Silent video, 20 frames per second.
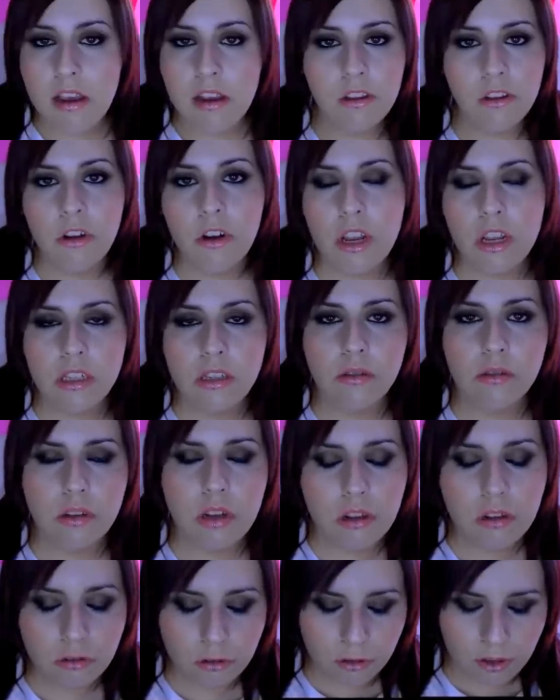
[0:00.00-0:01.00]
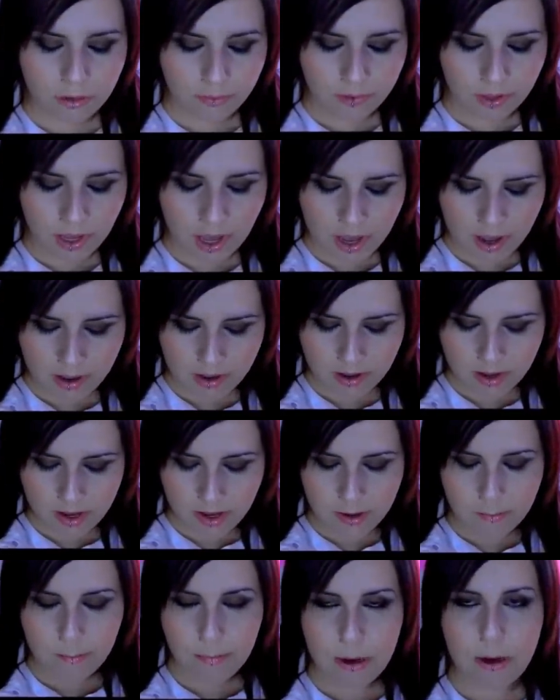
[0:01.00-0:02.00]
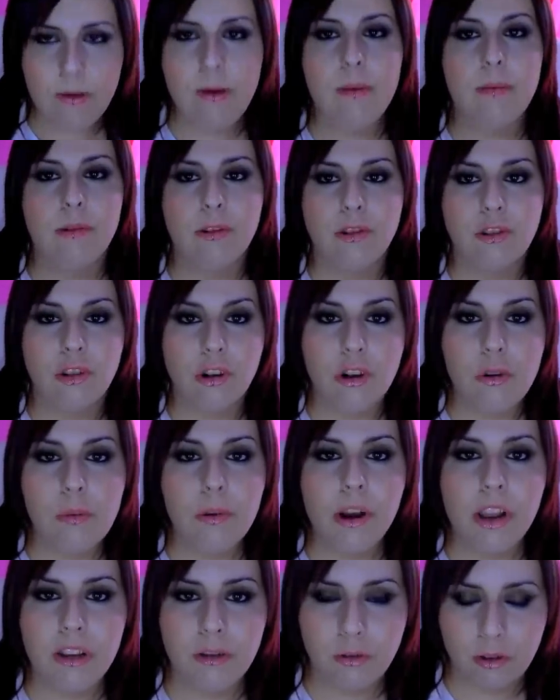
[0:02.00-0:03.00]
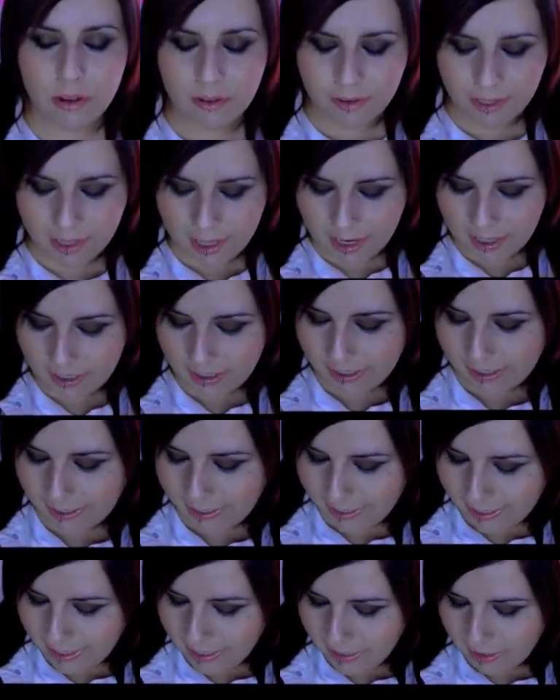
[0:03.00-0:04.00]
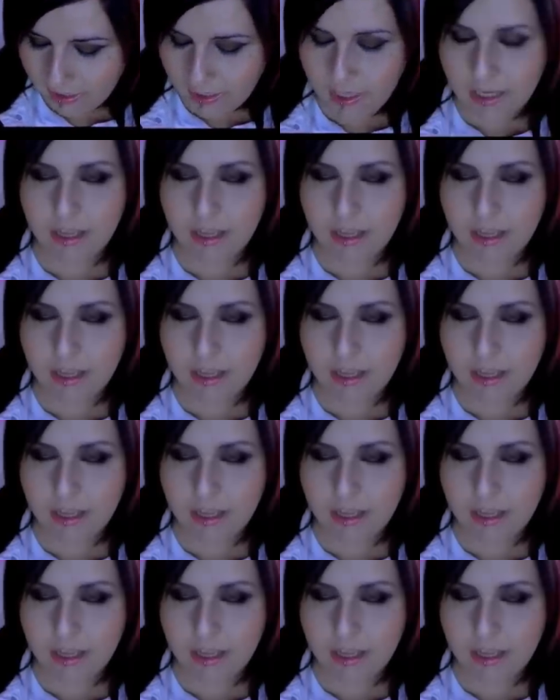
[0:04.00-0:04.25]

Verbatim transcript: no las he usado todavía, pero vamos, solo por la suavidad que tienen,